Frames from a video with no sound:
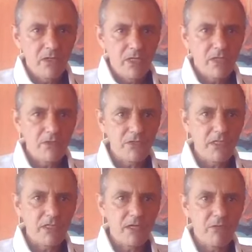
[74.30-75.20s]
Eu
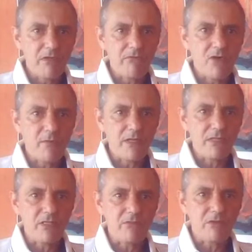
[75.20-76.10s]
sei que é uma
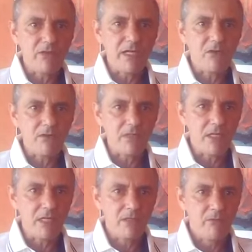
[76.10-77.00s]
informação que vai
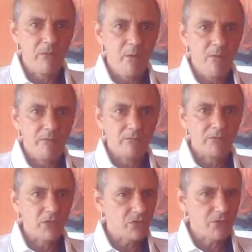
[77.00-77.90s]
causar
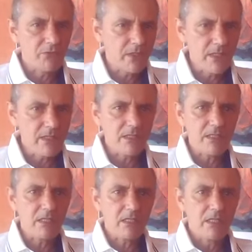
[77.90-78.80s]

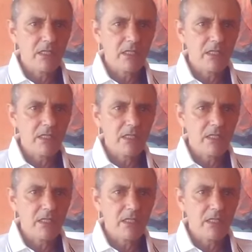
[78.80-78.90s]
desconfiança,